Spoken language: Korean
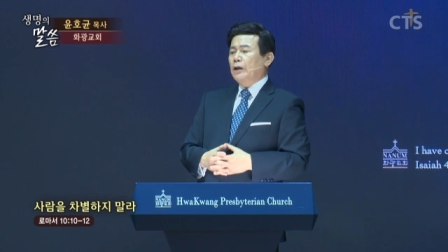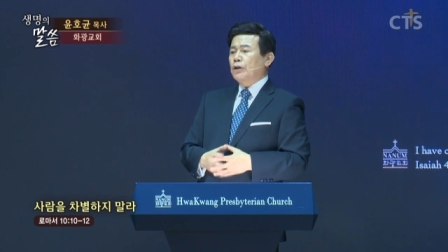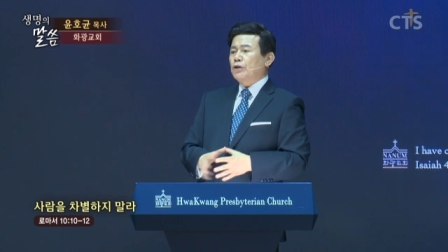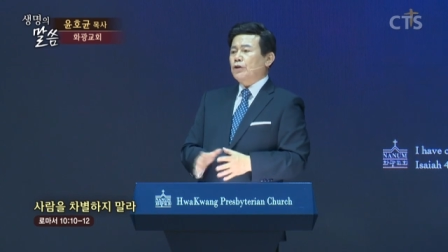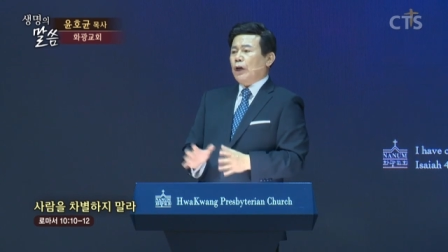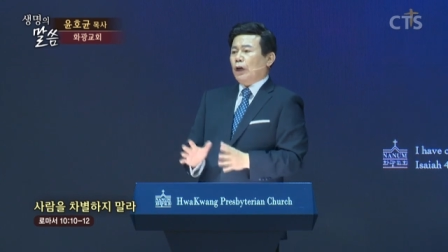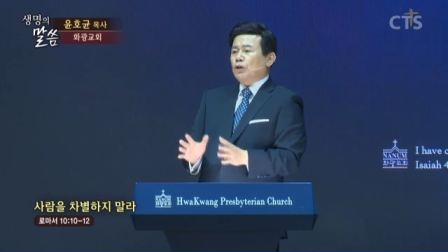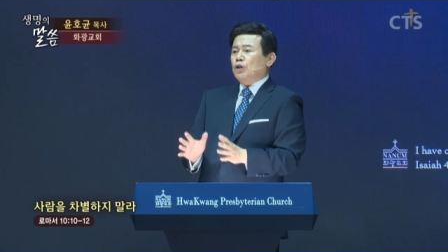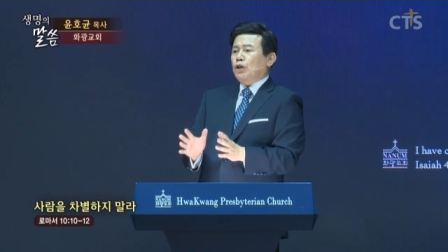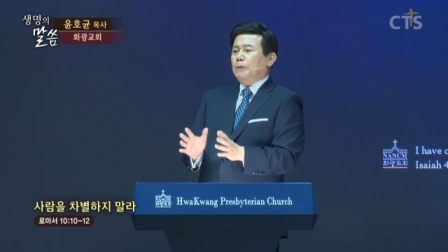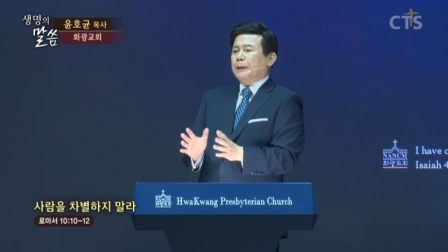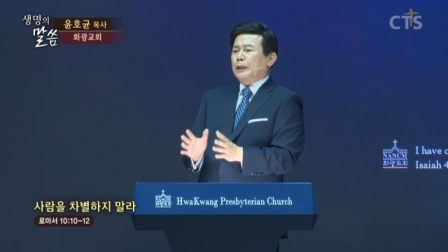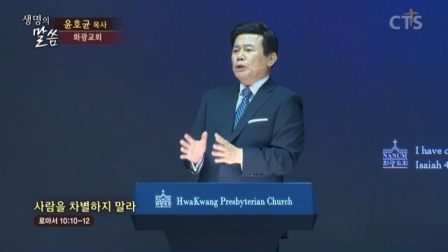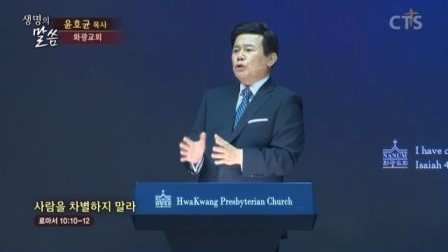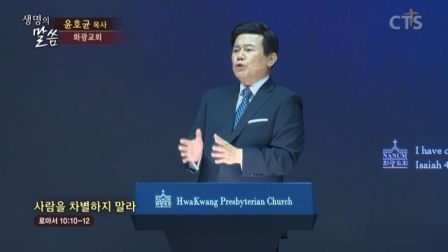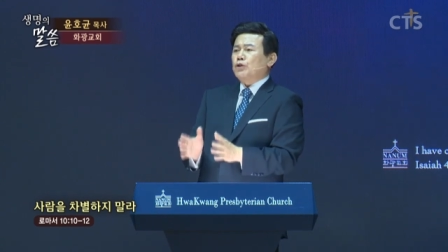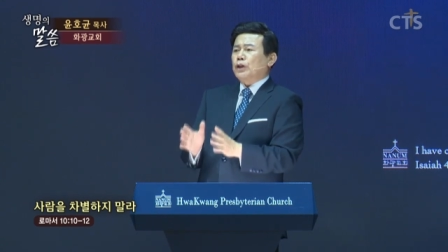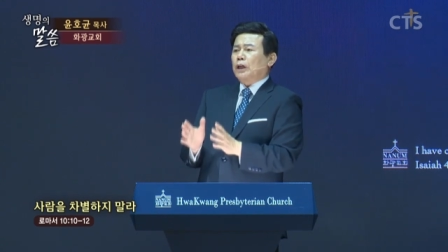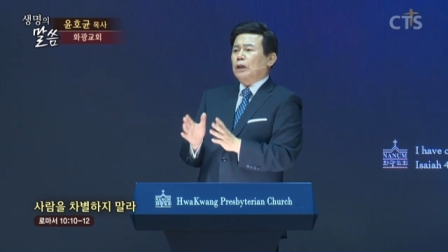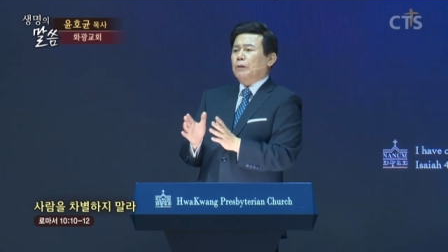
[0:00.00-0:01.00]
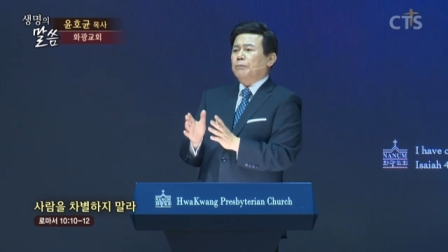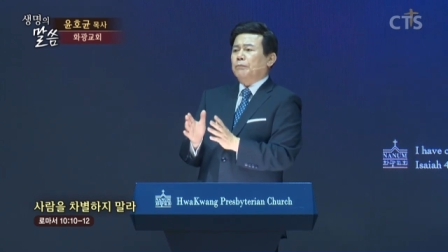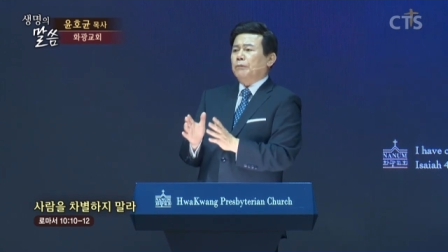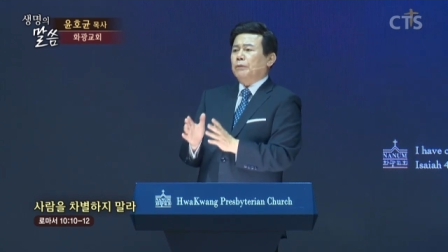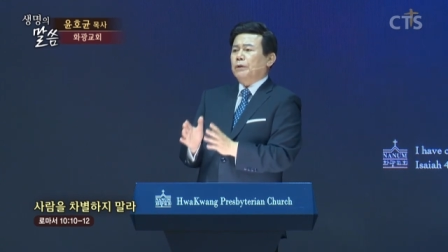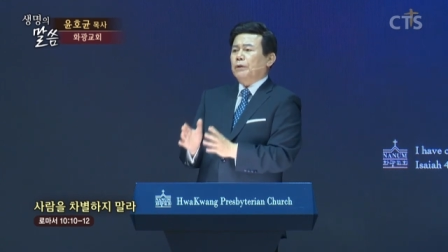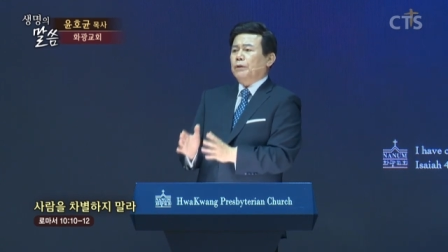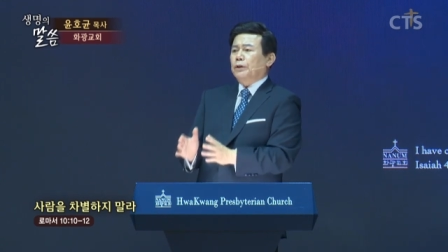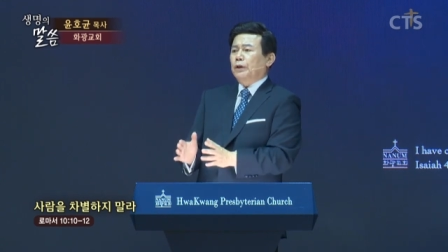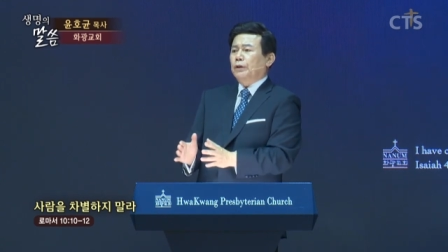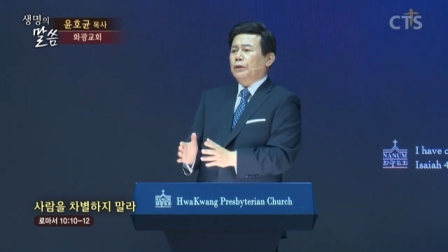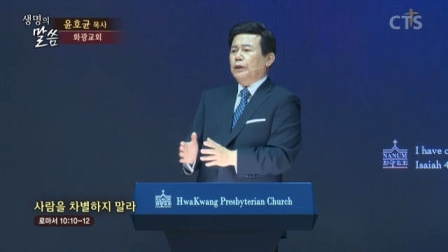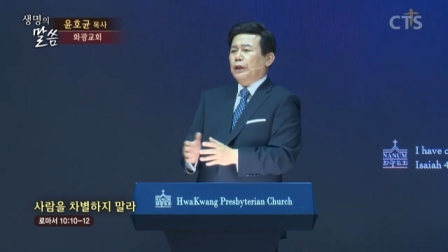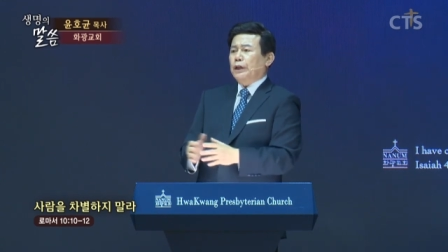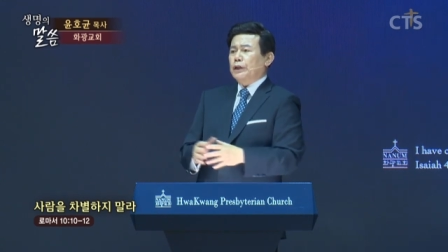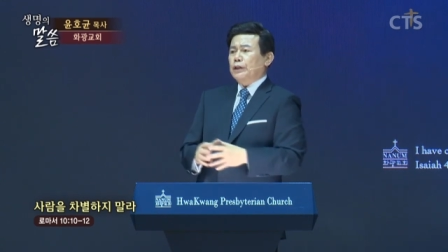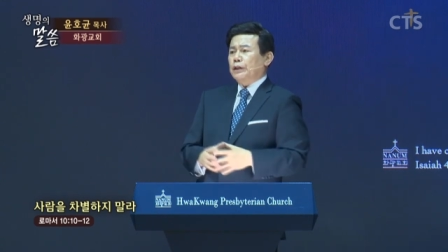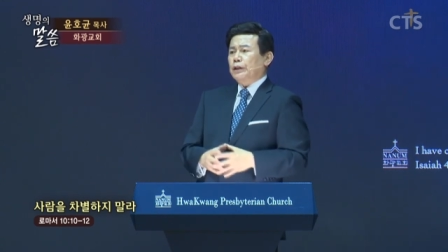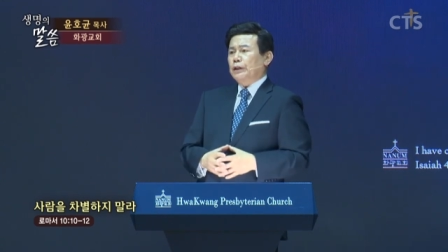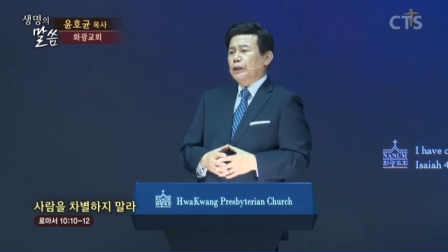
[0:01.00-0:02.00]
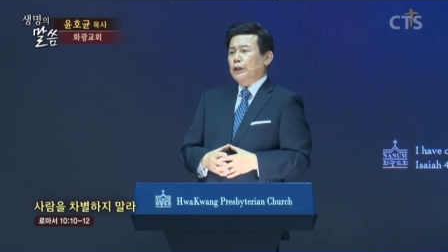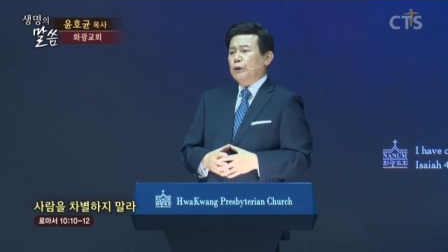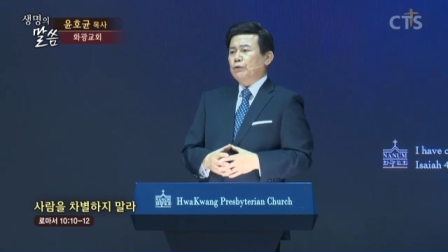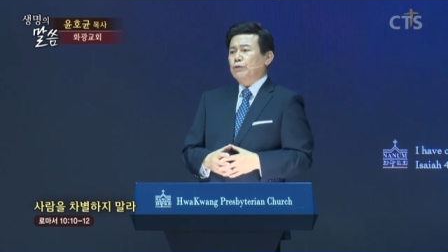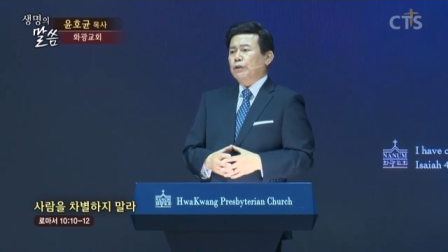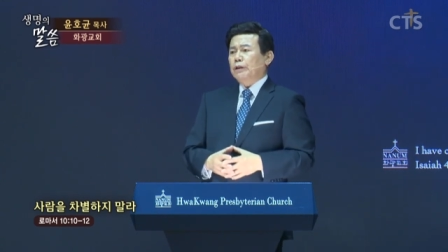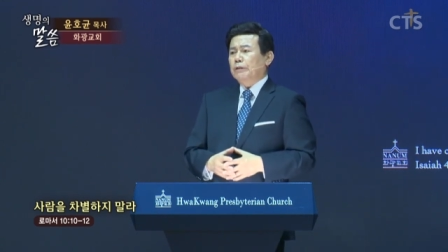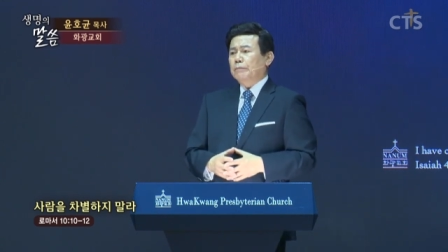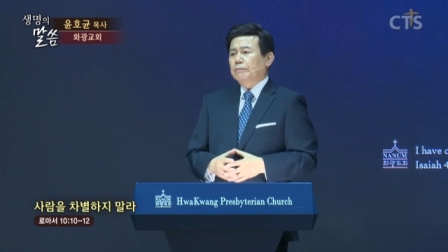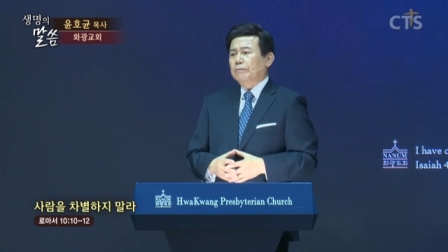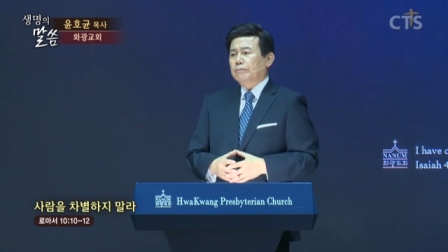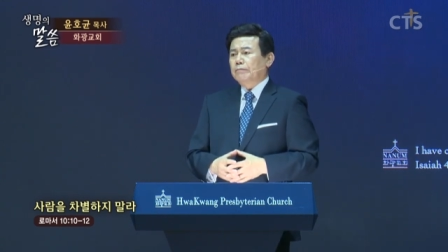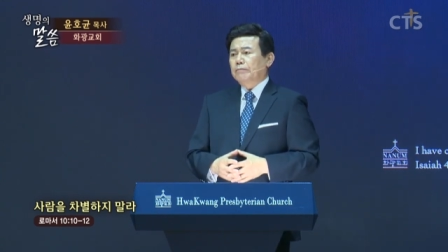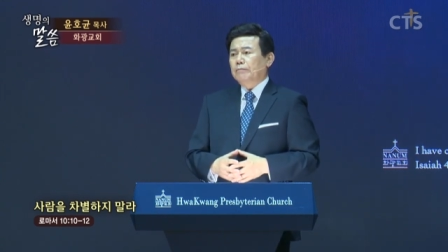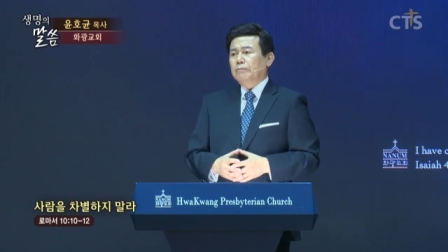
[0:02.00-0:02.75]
상처받은 사람 곁에 계신 예수님,